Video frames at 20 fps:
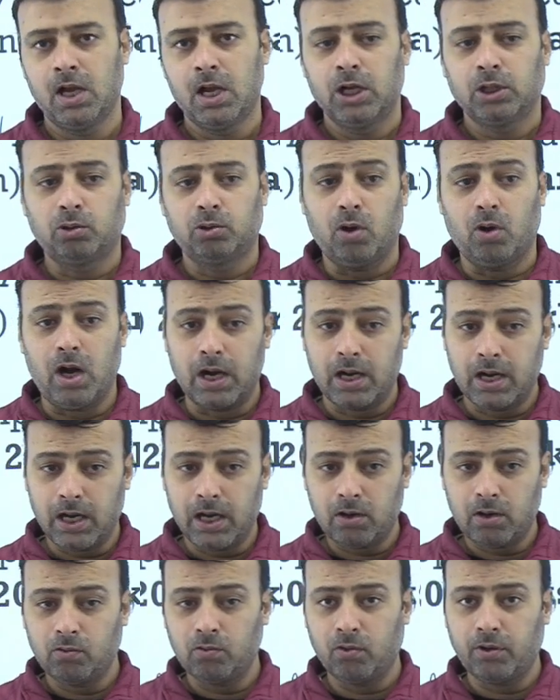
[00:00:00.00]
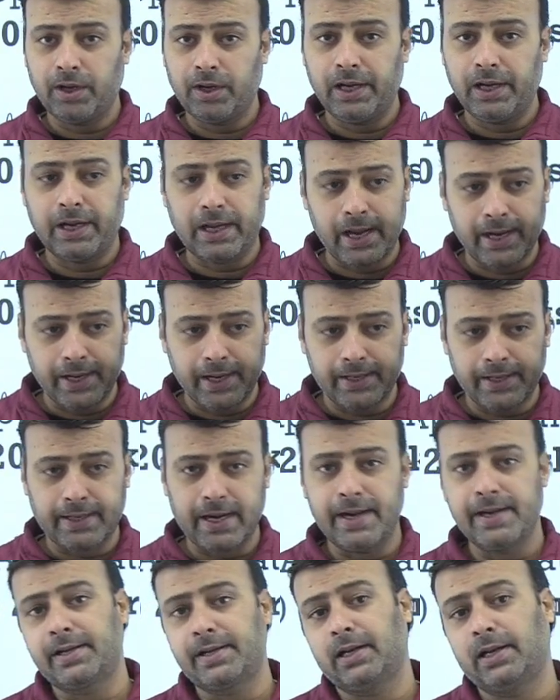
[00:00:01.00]
तो अगर उन्होंने लिखा है कि
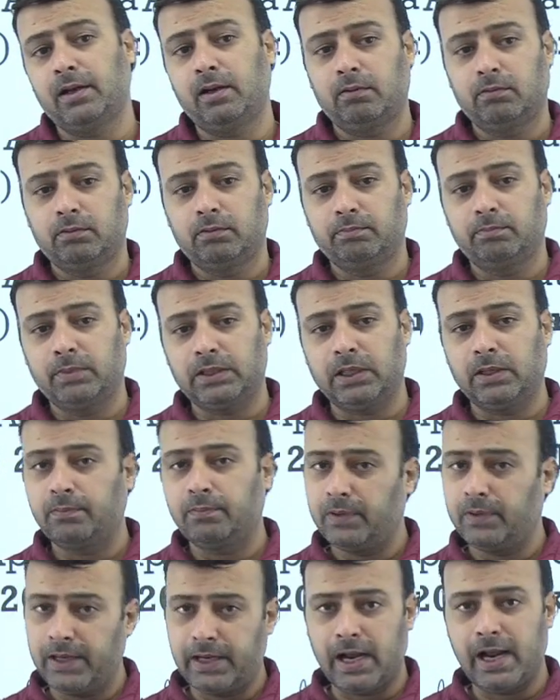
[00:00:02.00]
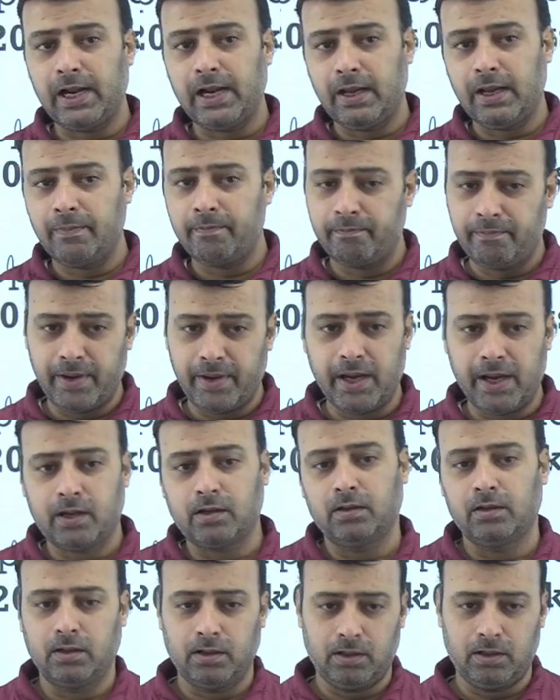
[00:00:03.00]
टाइटल मतलब लिखा है कि मेक
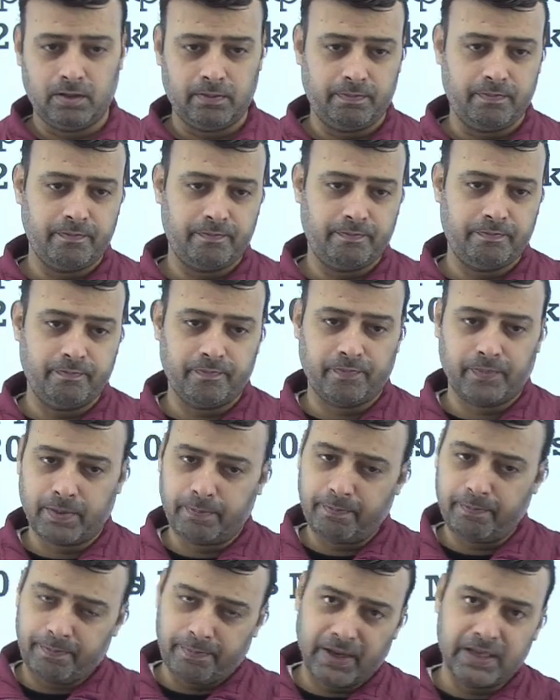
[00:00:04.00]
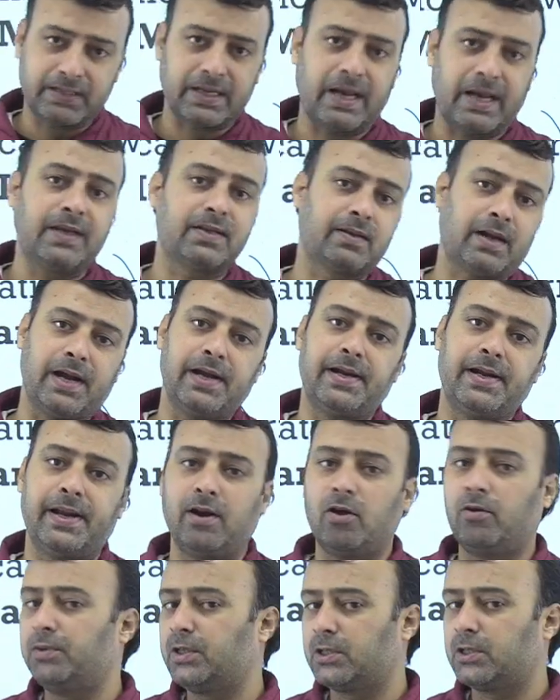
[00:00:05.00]
प्रिसाइज राइटिंग
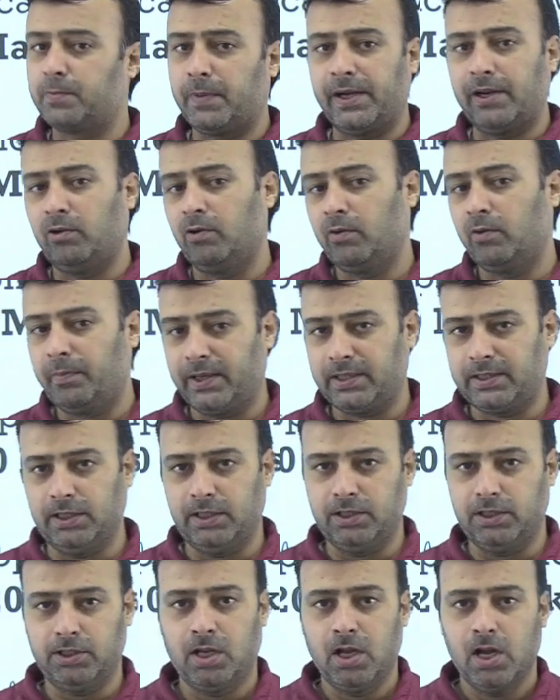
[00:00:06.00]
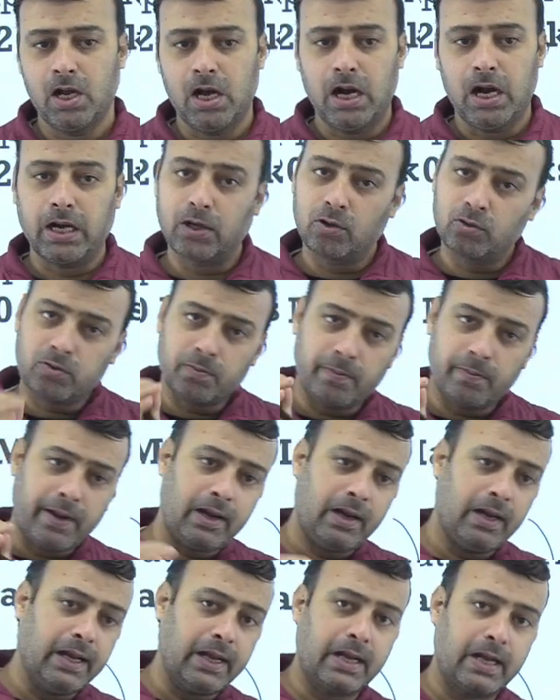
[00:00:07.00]
ऑफ दिस पर्टिकुलर पैसेज अगर उसमें
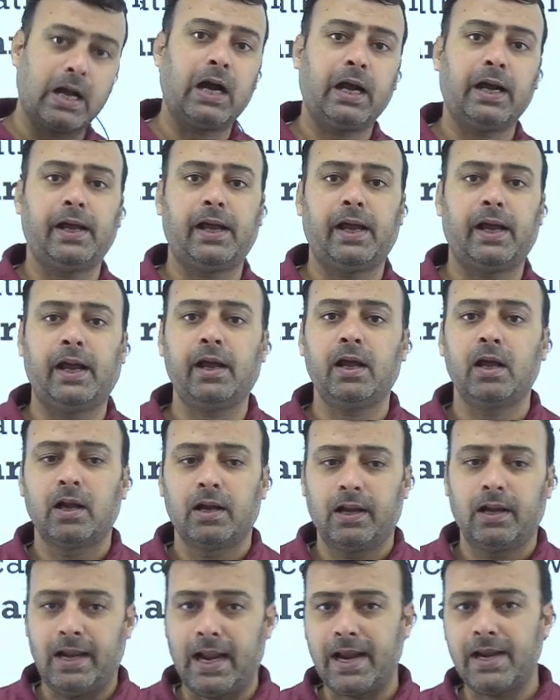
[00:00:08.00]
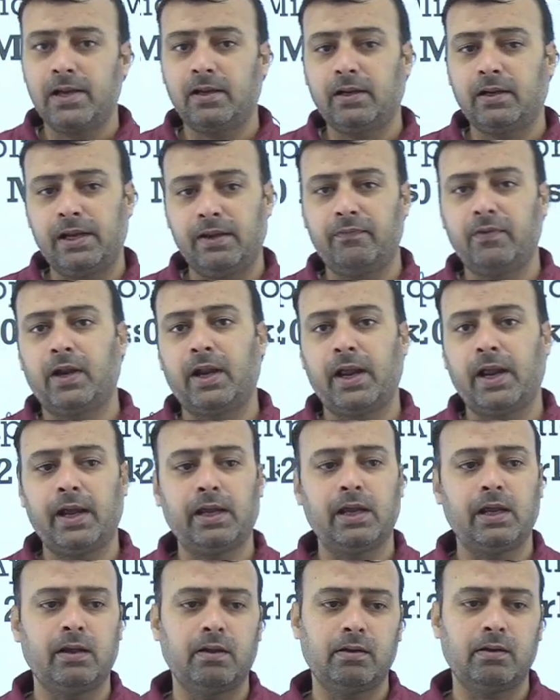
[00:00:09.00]
लिखा गया है लाइन गिवन है
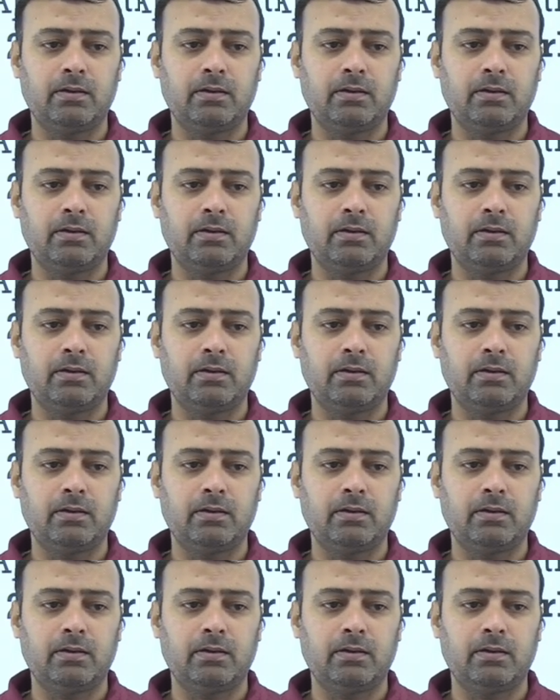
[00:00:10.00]
कि